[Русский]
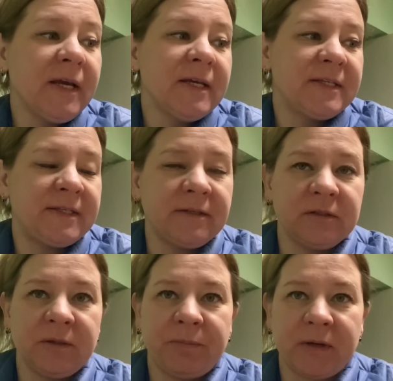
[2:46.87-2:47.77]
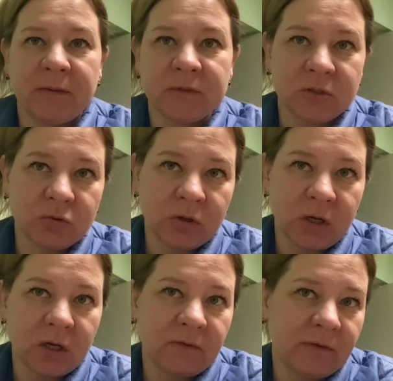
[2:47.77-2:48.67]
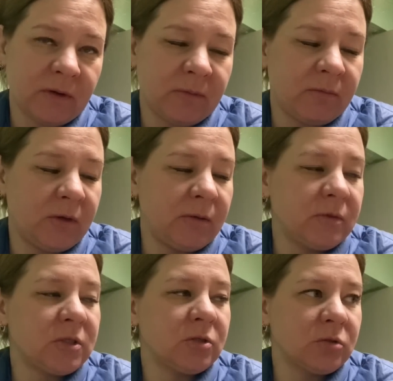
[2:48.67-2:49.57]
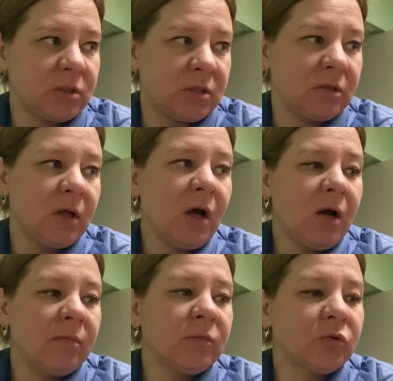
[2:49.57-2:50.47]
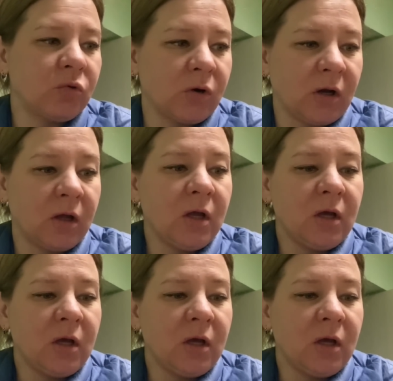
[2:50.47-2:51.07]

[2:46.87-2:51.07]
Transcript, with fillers: сил не прямо столько, как во время беременности, но сил много.